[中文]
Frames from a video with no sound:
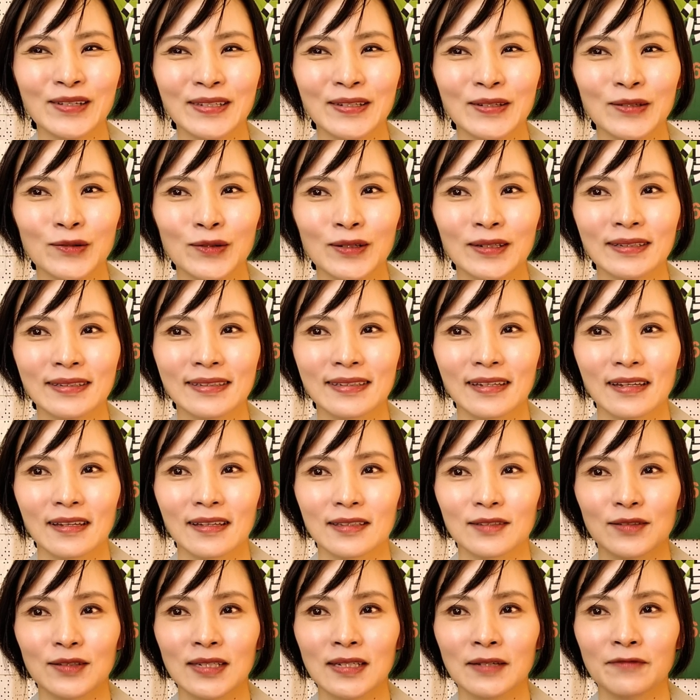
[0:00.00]
或者是说
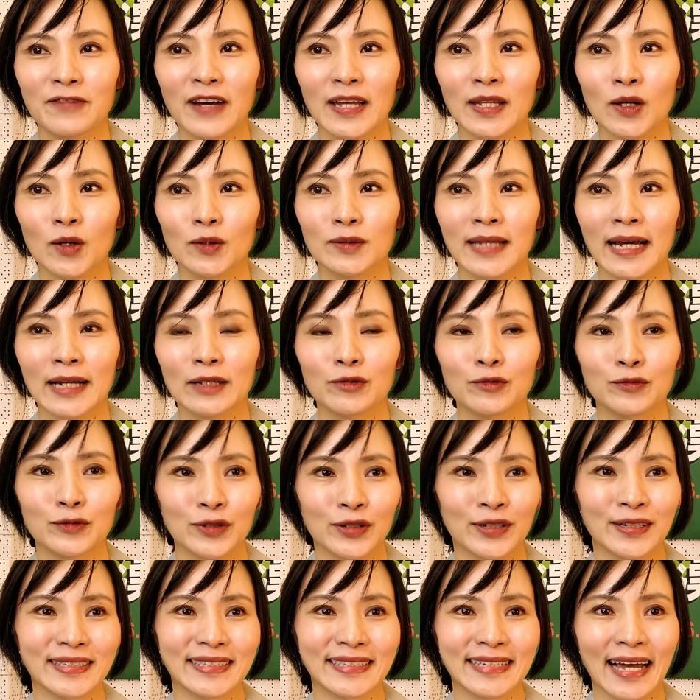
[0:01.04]
就是饭后态度
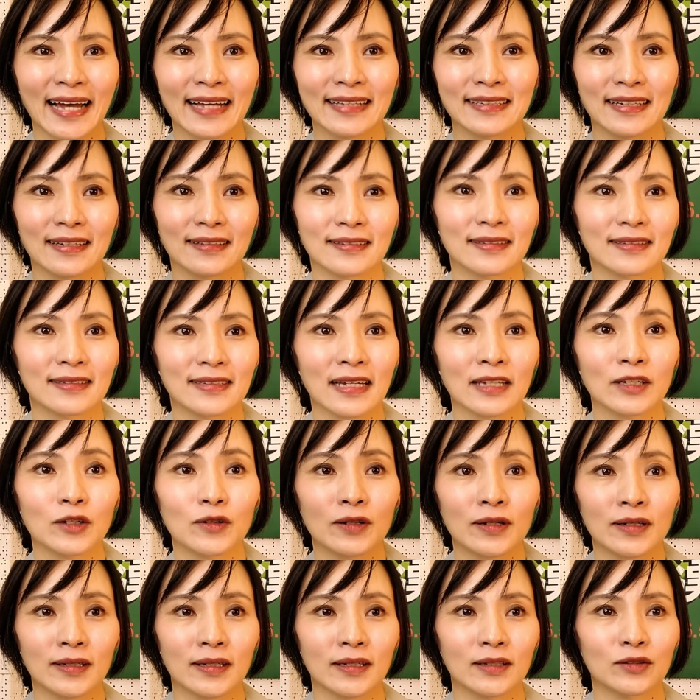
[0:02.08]
就很差这样，这样
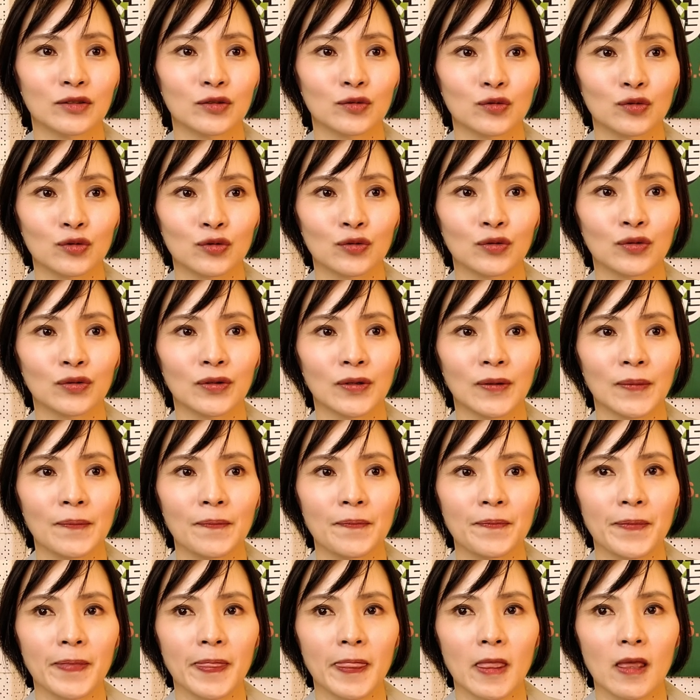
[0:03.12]
有可能就是说，
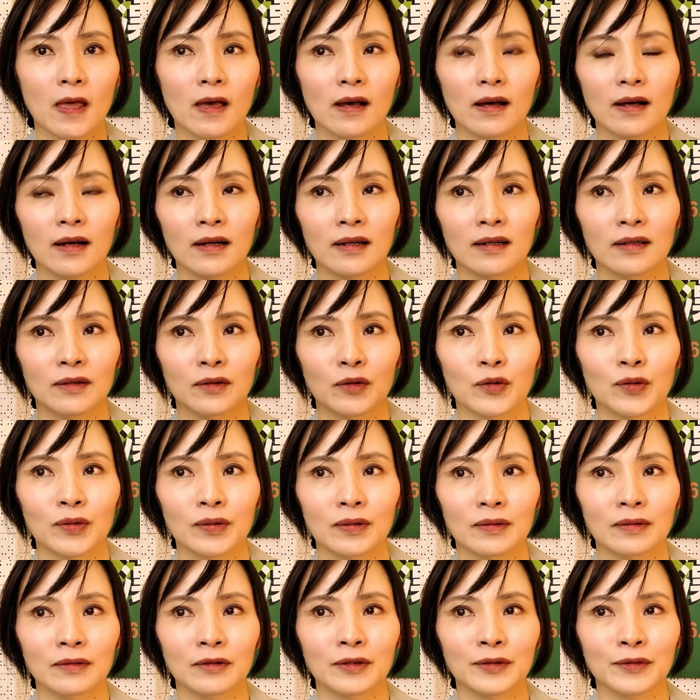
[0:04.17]
嗯，
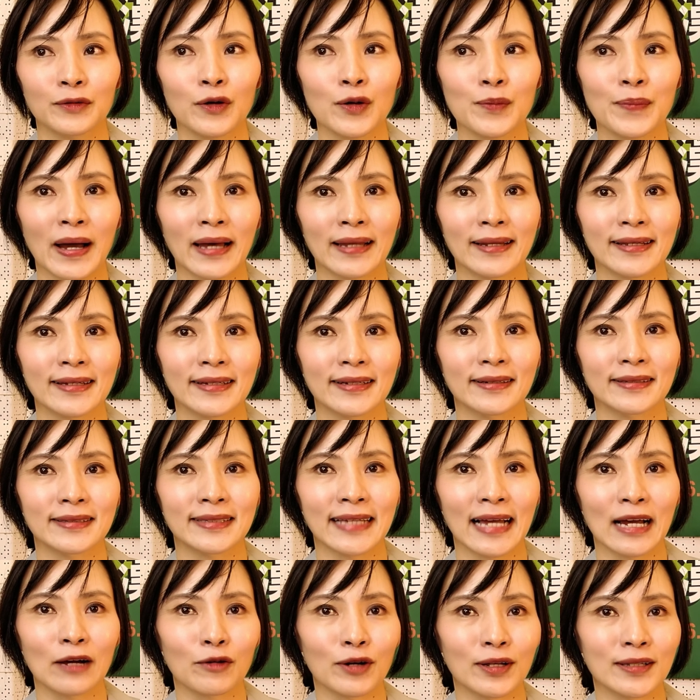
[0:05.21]
会把那个
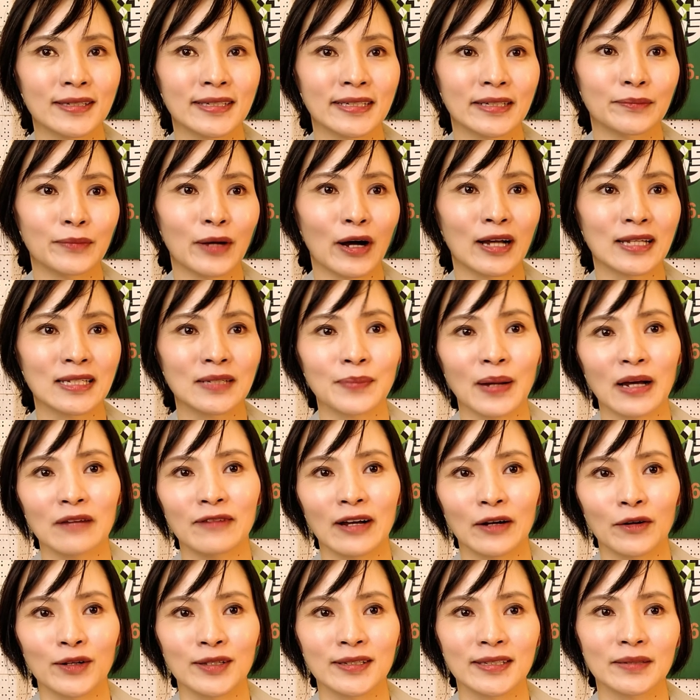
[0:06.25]
检察官惹嘛，还是把
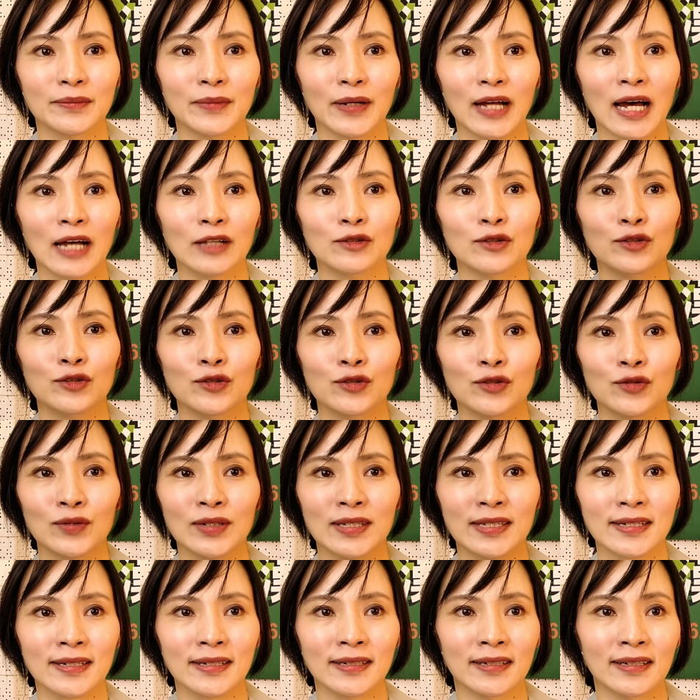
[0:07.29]
法官惹嘛，他就觉得说
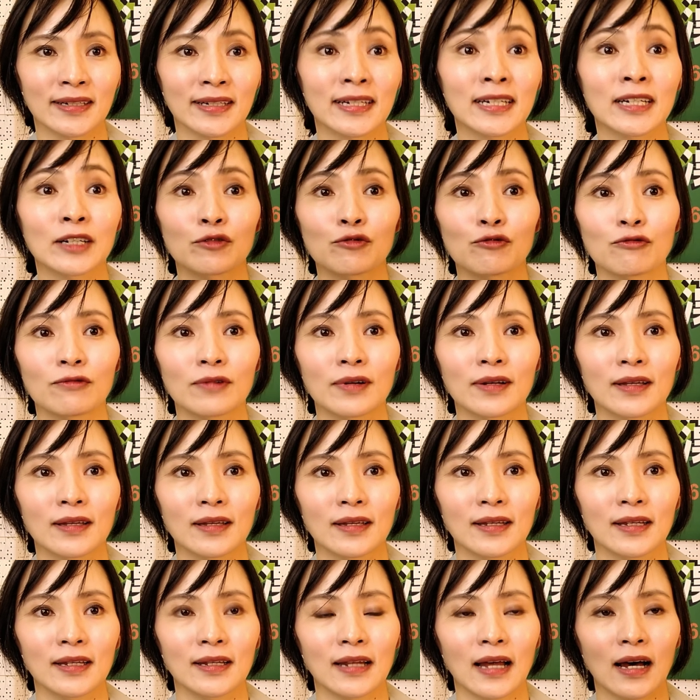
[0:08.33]
你这个人很可恶，
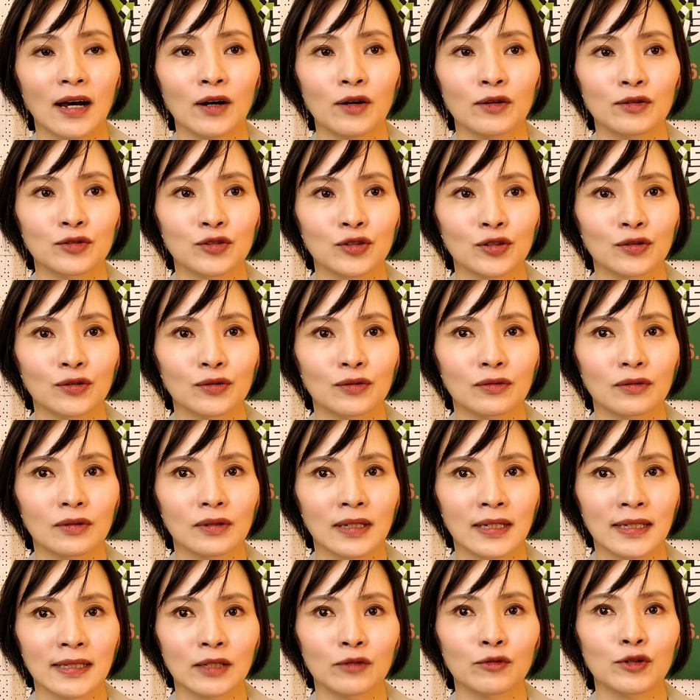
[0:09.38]
嗯，然后就
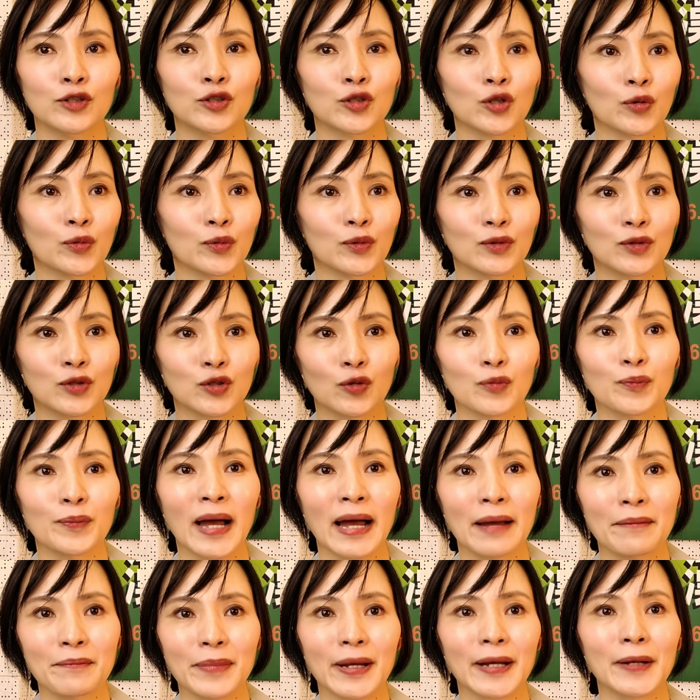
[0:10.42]
可能会重重
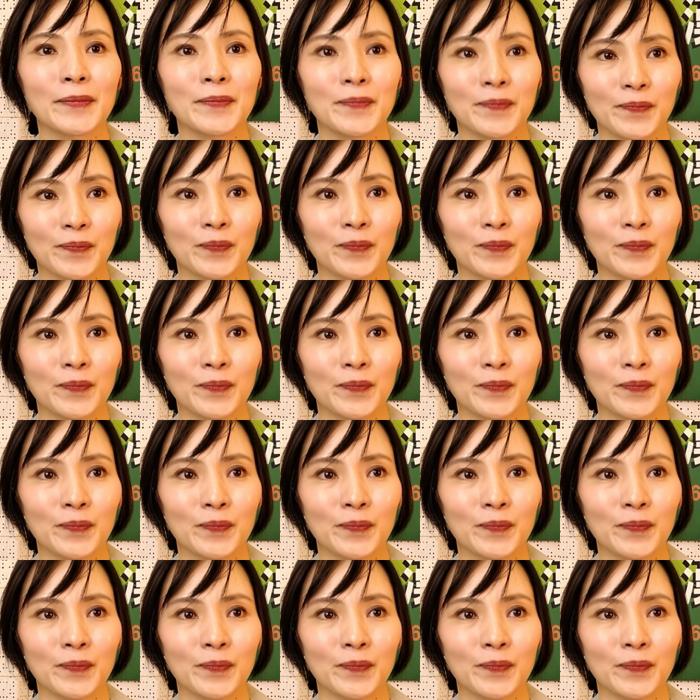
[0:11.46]
判吧，